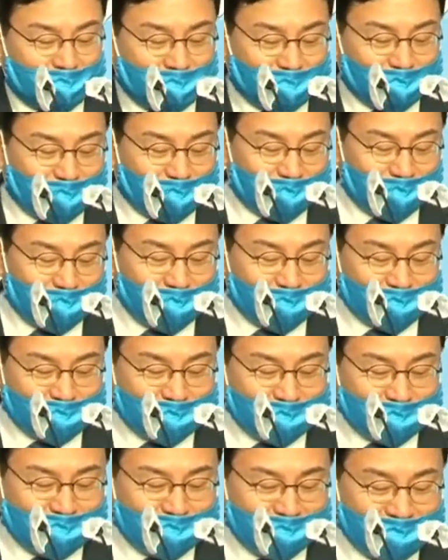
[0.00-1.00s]
또
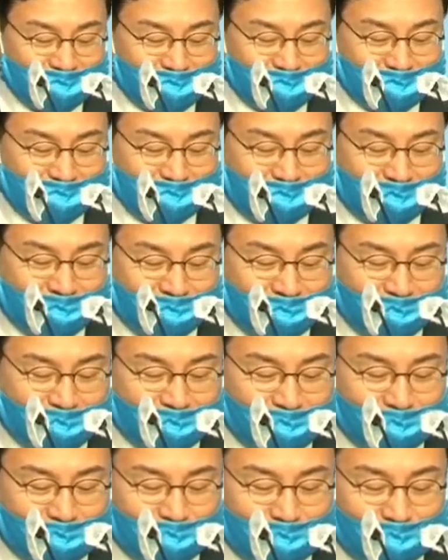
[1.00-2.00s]
미지급 임금을
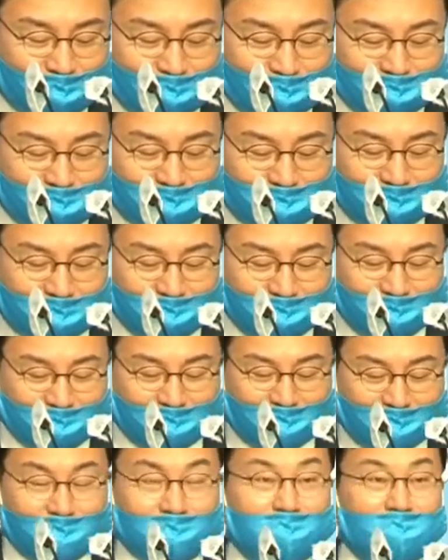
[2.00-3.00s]
해결해 보려는
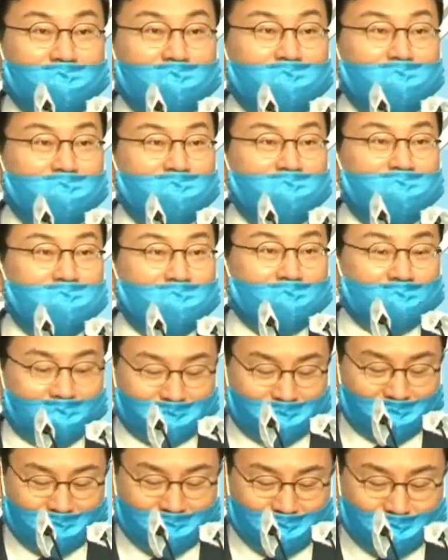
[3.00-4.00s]
생각에 제가
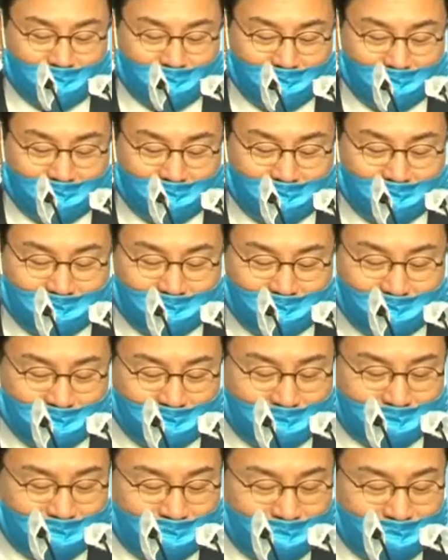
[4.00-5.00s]
살고 있던 집을
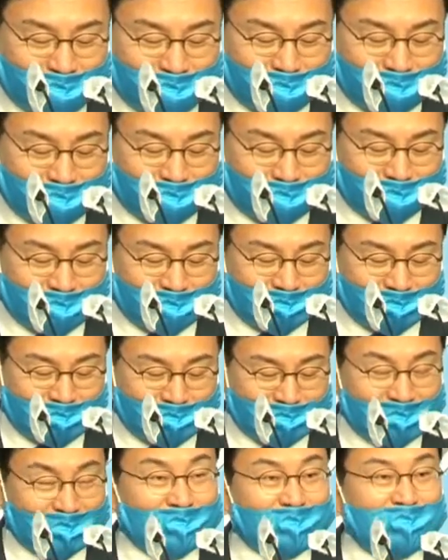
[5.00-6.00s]
제외하면
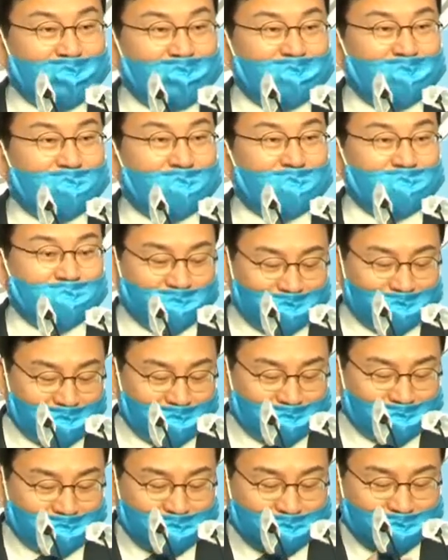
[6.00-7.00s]
사실상
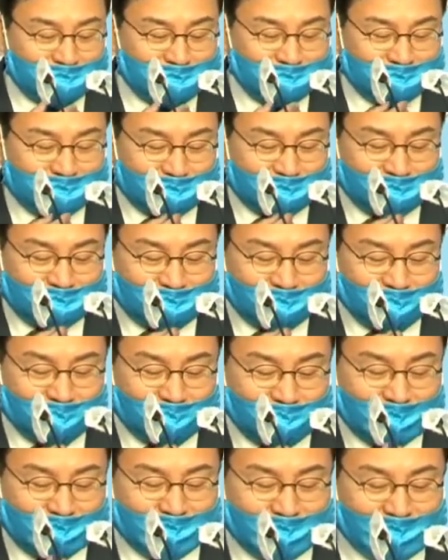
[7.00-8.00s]
전 재산인
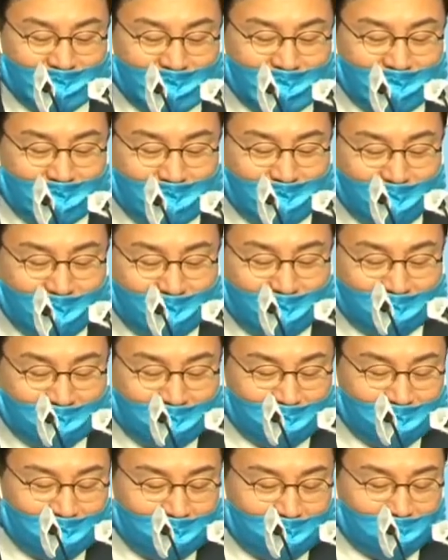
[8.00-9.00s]
매각
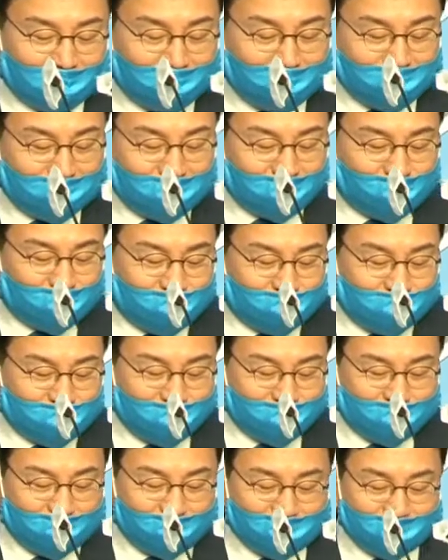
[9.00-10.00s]
대상 주식
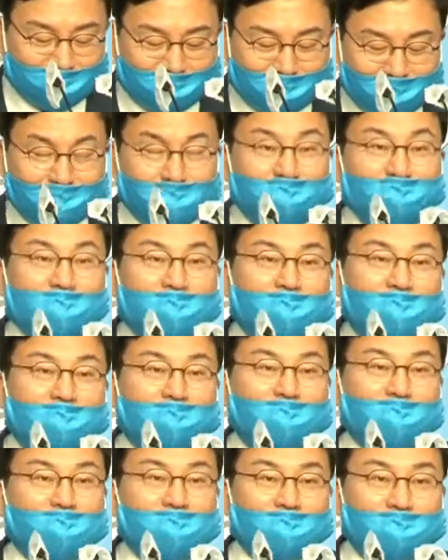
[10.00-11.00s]
내지 그 매각
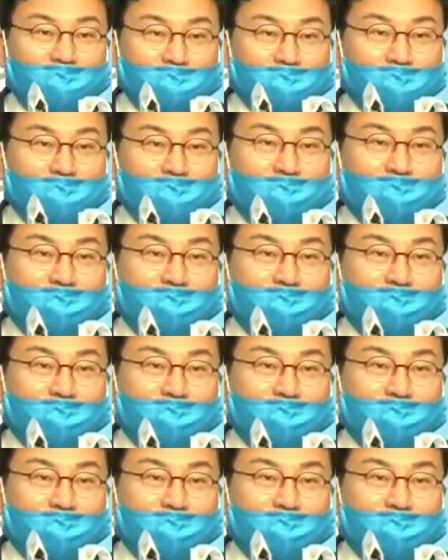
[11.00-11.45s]
대금을